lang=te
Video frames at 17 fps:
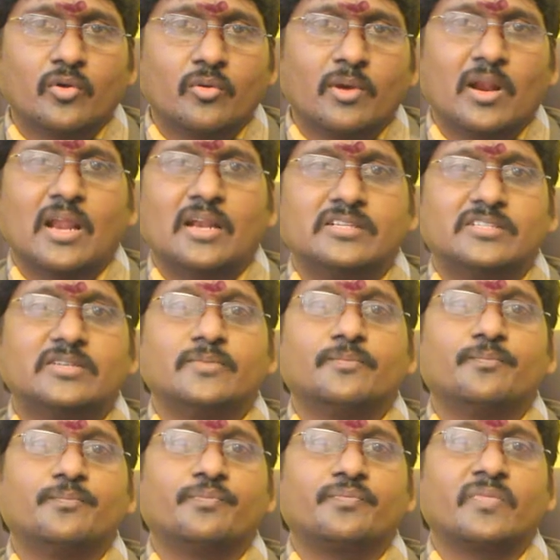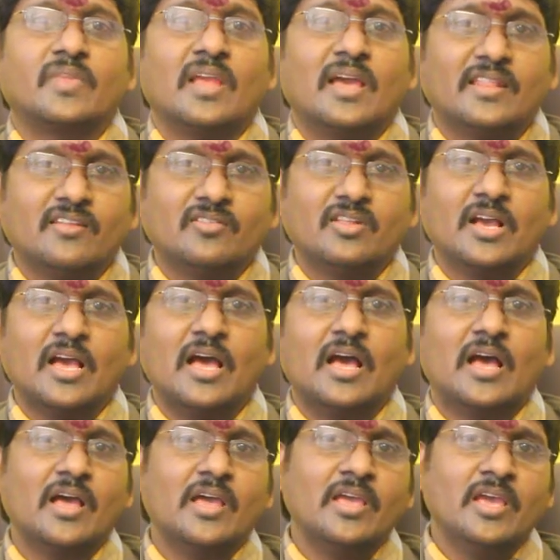న్యూమరాలజీ అదేవిధంగా
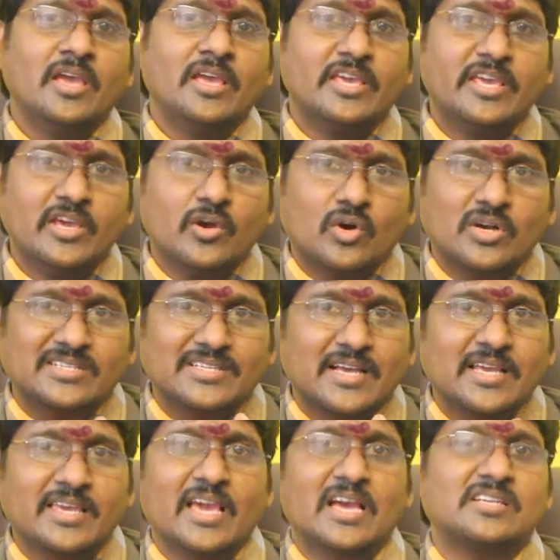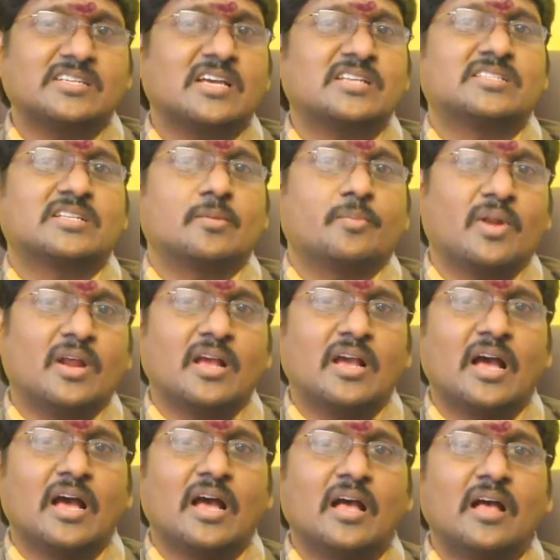ఈ యొక్క సంఖ్యాశాస్త్ర
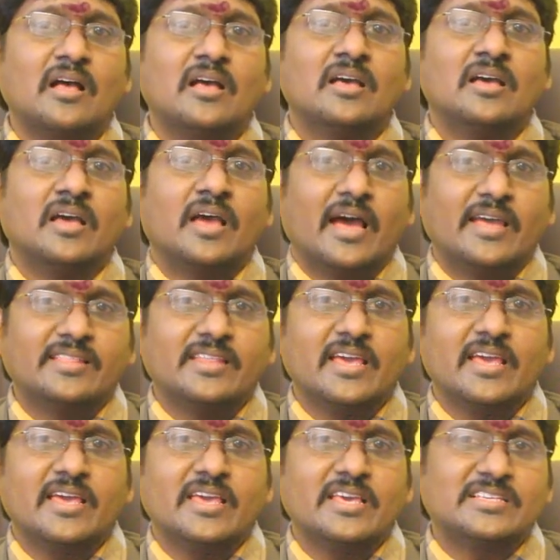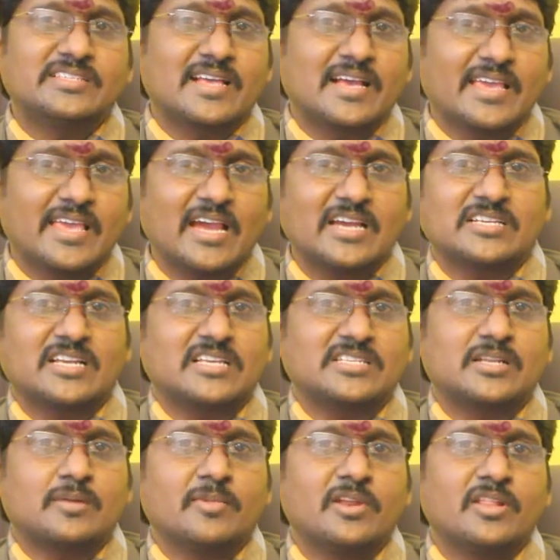పరంగా అయితే ఈ
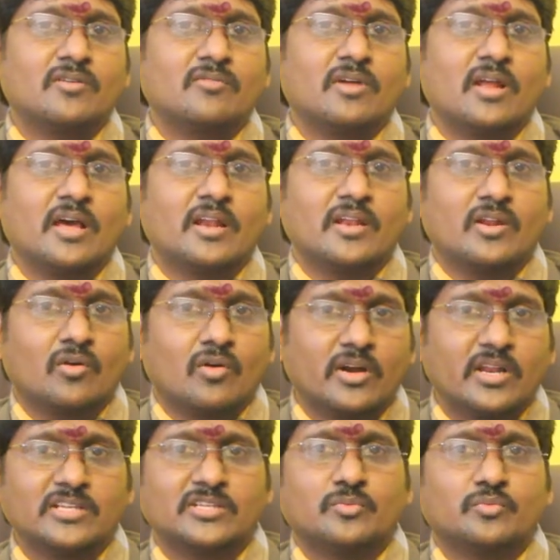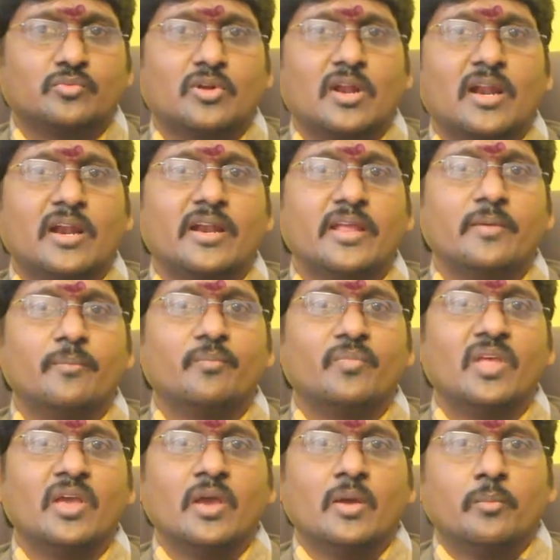సంఖ్యాశాస్త్రం అనేది కూడా నేను ఒకటే చెప్తున్నానండి
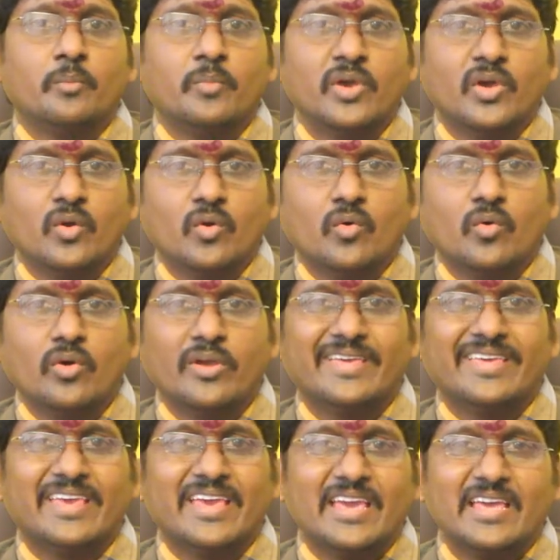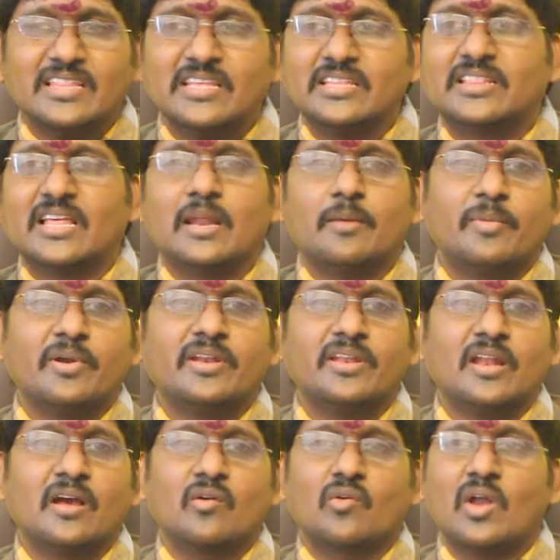మీరు ఏది
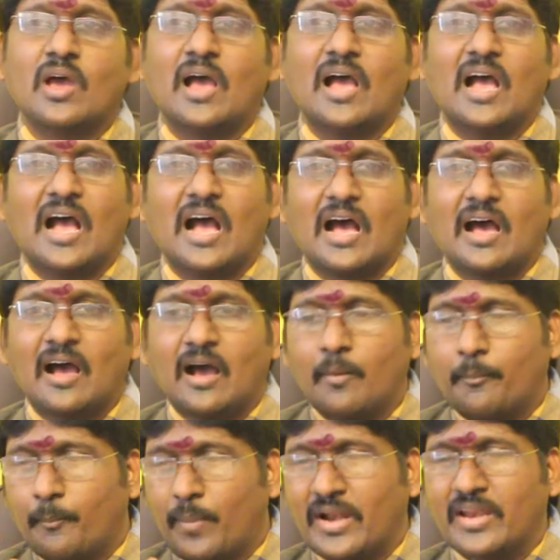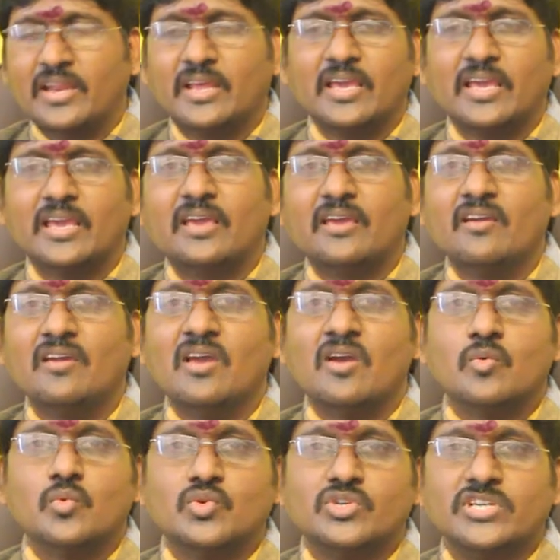తలపెట్టినా కూడా ఆ పనికి
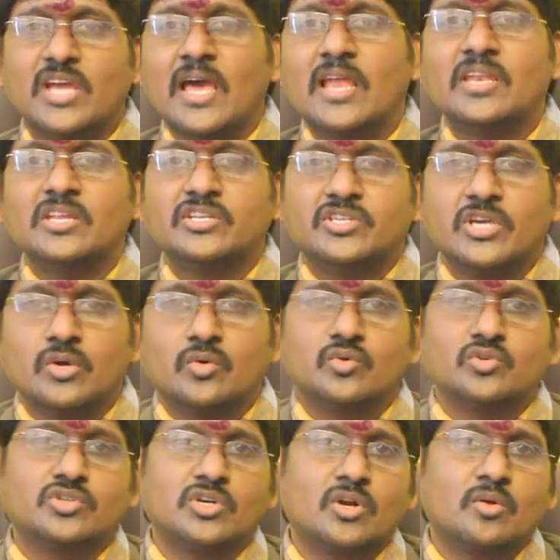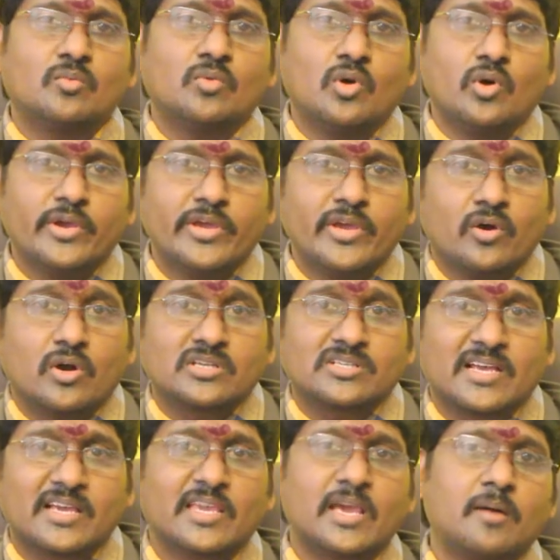విజయాన్ని చేకూర్చడంలో ఈ యొక్క
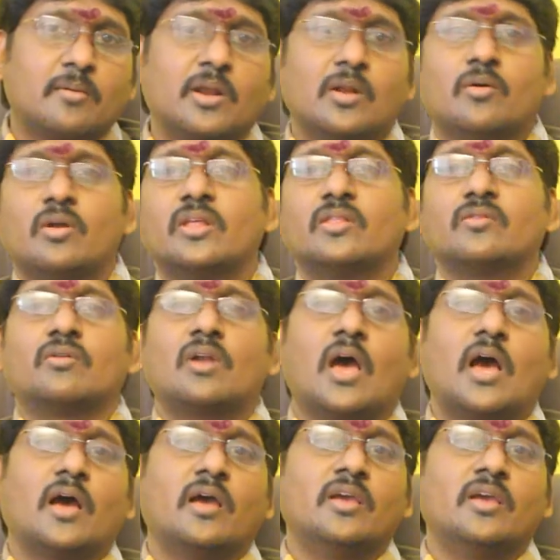సంఖ్యాబలం అనేది కూడా